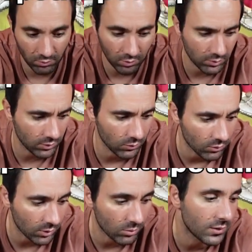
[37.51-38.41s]
Voilà,
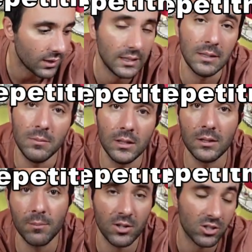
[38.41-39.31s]
on a trouvé des
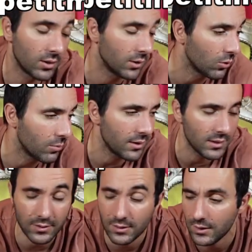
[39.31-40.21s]
gimmicks, des machins, des trucs
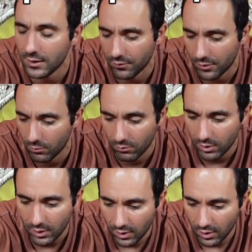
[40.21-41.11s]
magnétiques, enfin bon,